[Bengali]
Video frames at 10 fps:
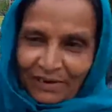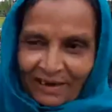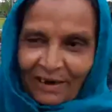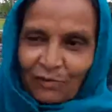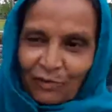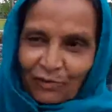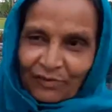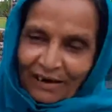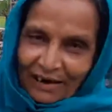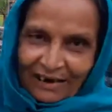আপনার ছেলে
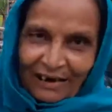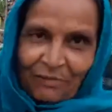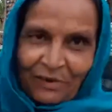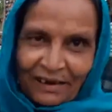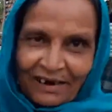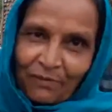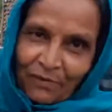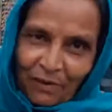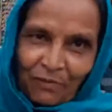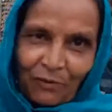করুক আগে আমরা দেখে
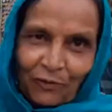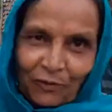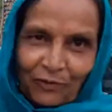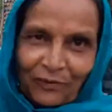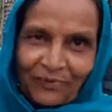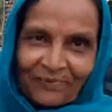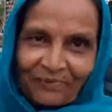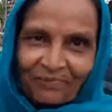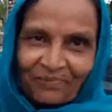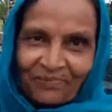পরে আমরাও করব
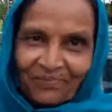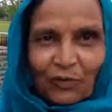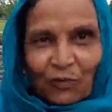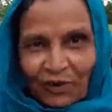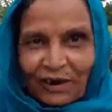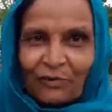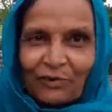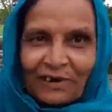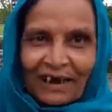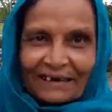অনেক
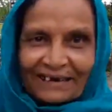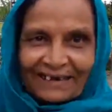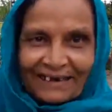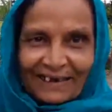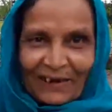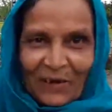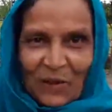খুশি লাগতেছে